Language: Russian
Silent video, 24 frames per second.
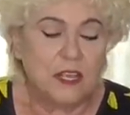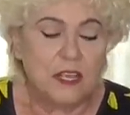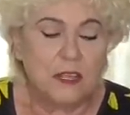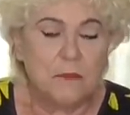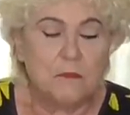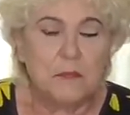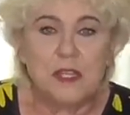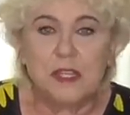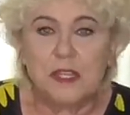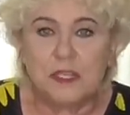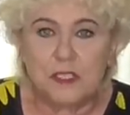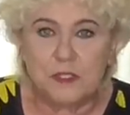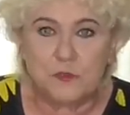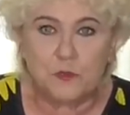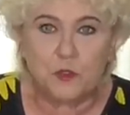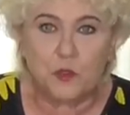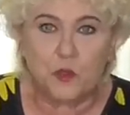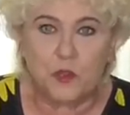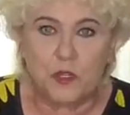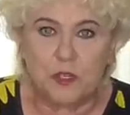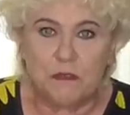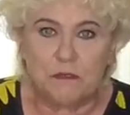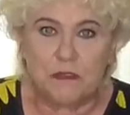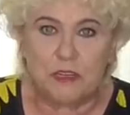И мне это
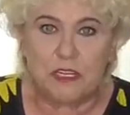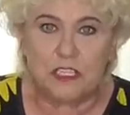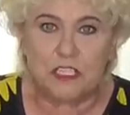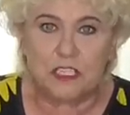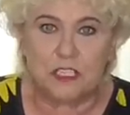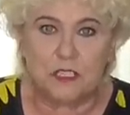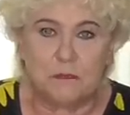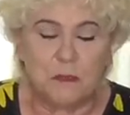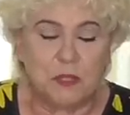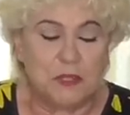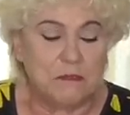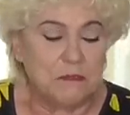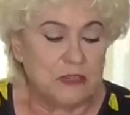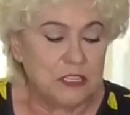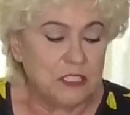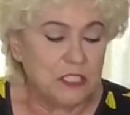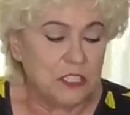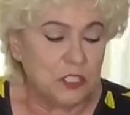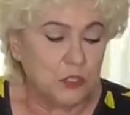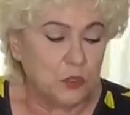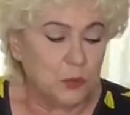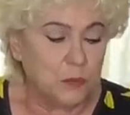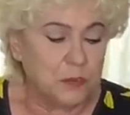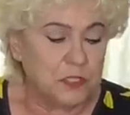все не важно. Мне
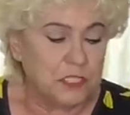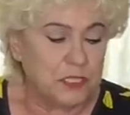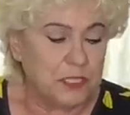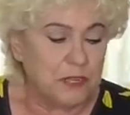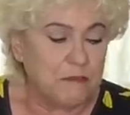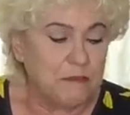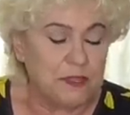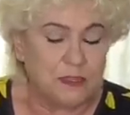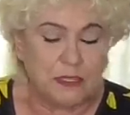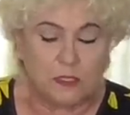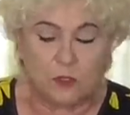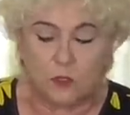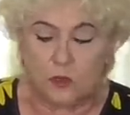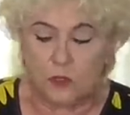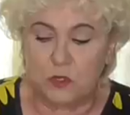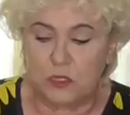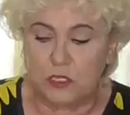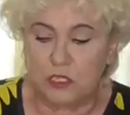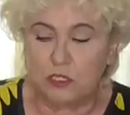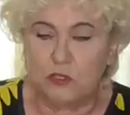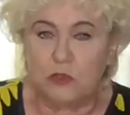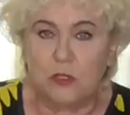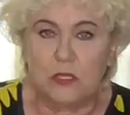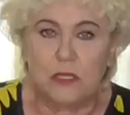важно, чтобы человек, который
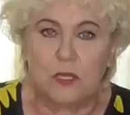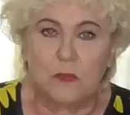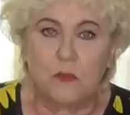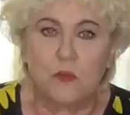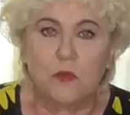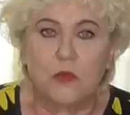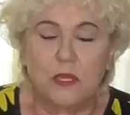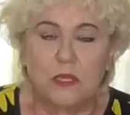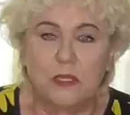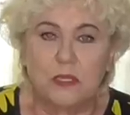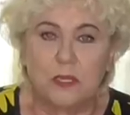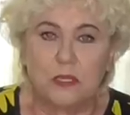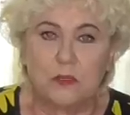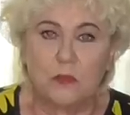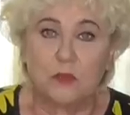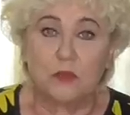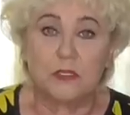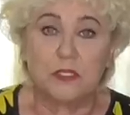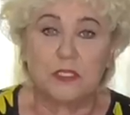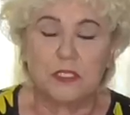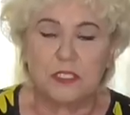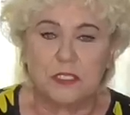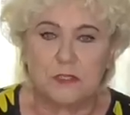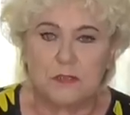зашел на мой канал,
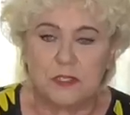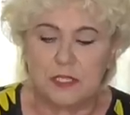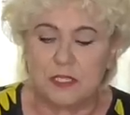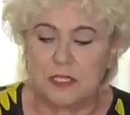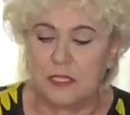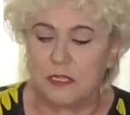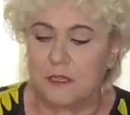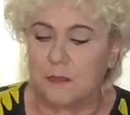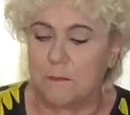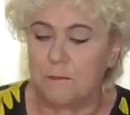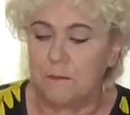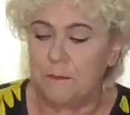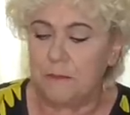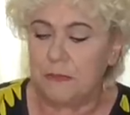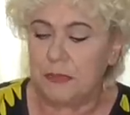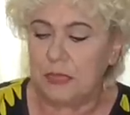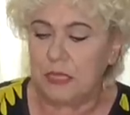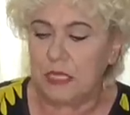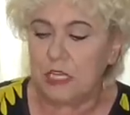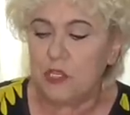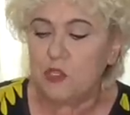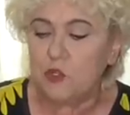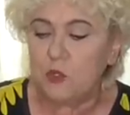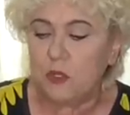он действительно
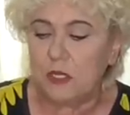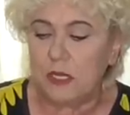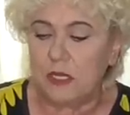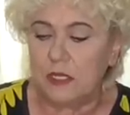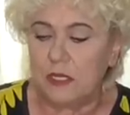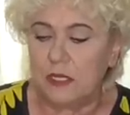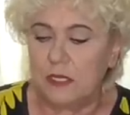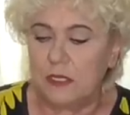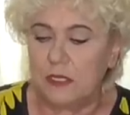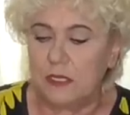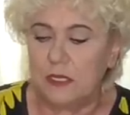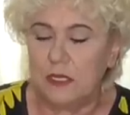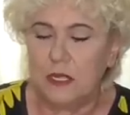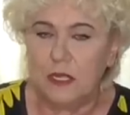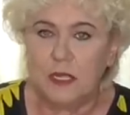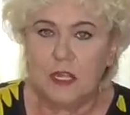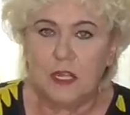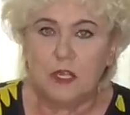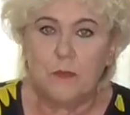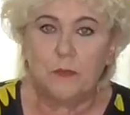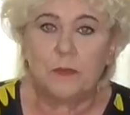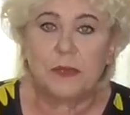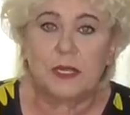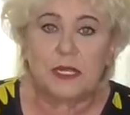нашел какие-то
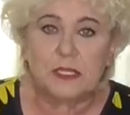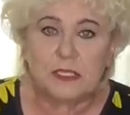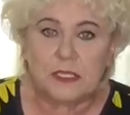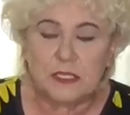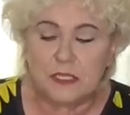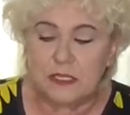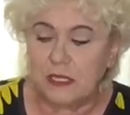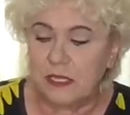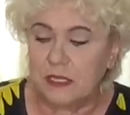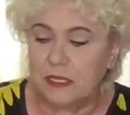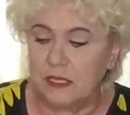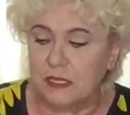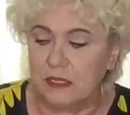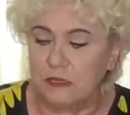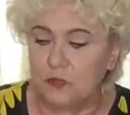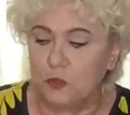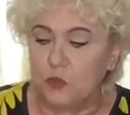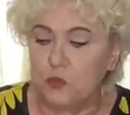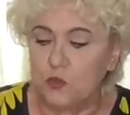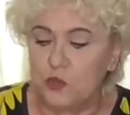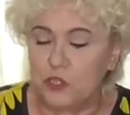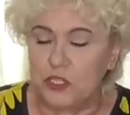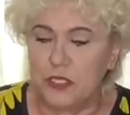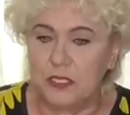простые,
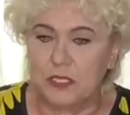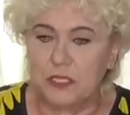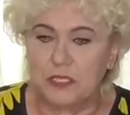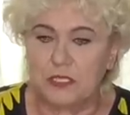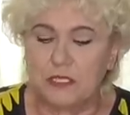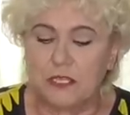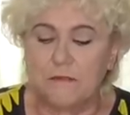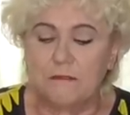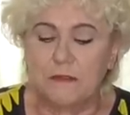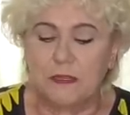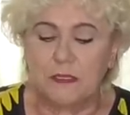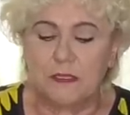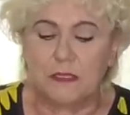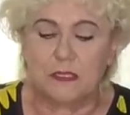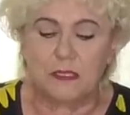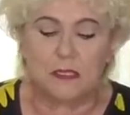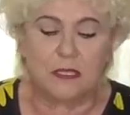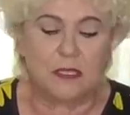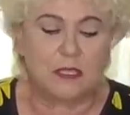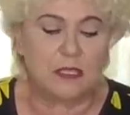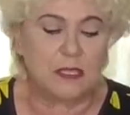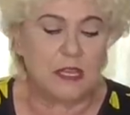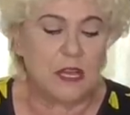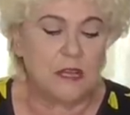нужные советы.
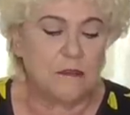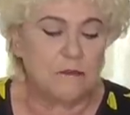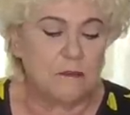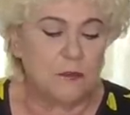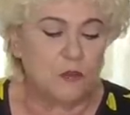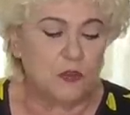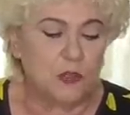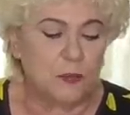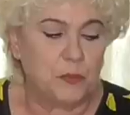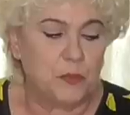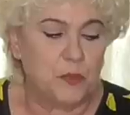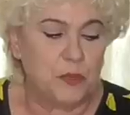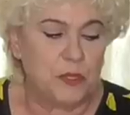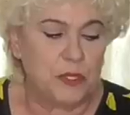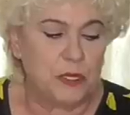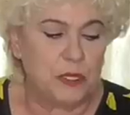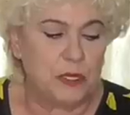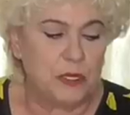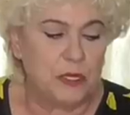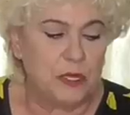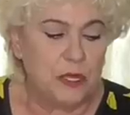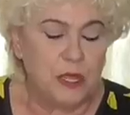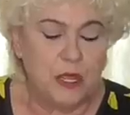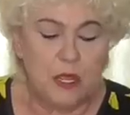И, как вы уже
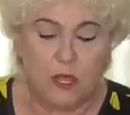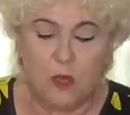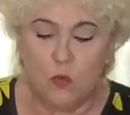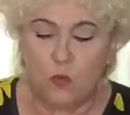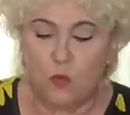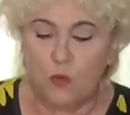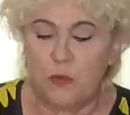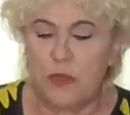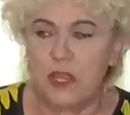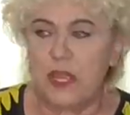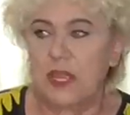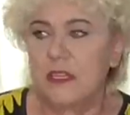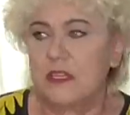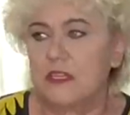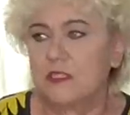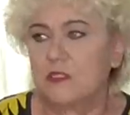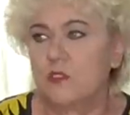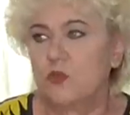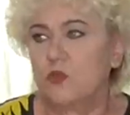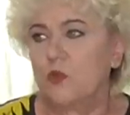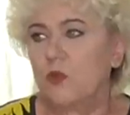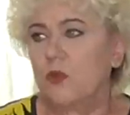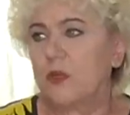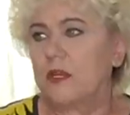поняли, у меня не
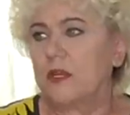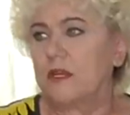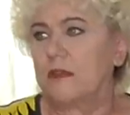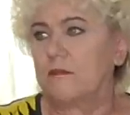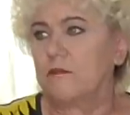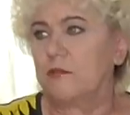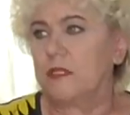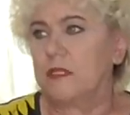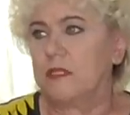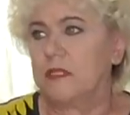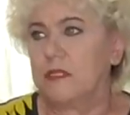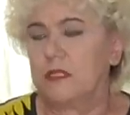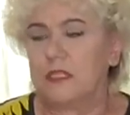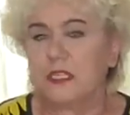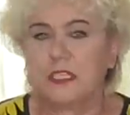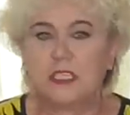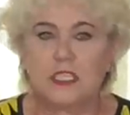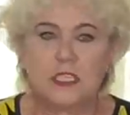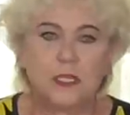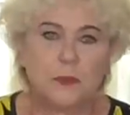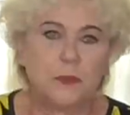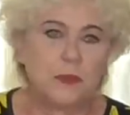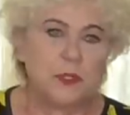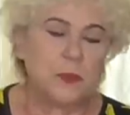столько вот эти
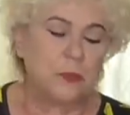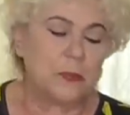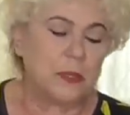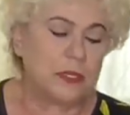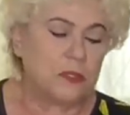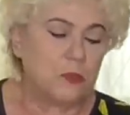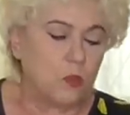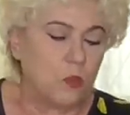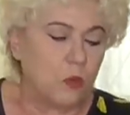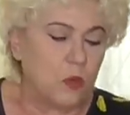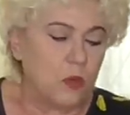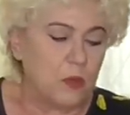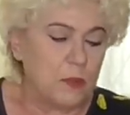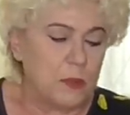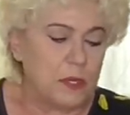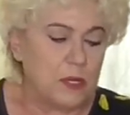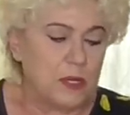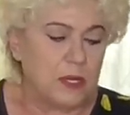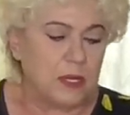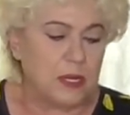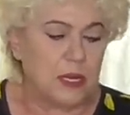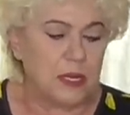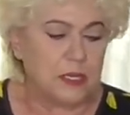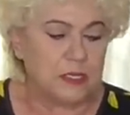рецепты
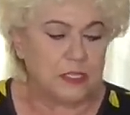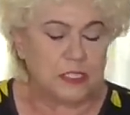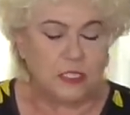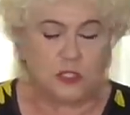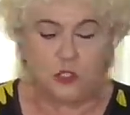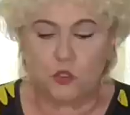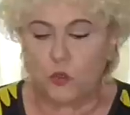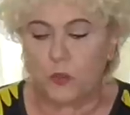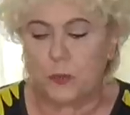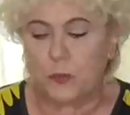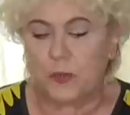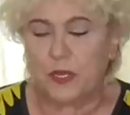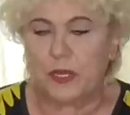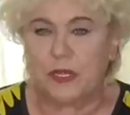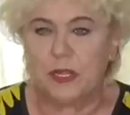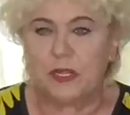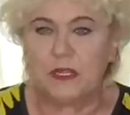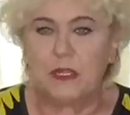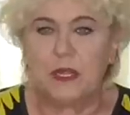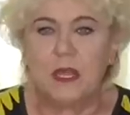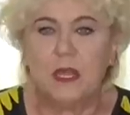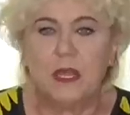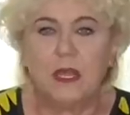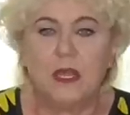подкормок, как где что
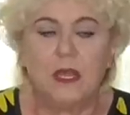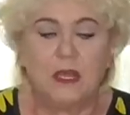полить.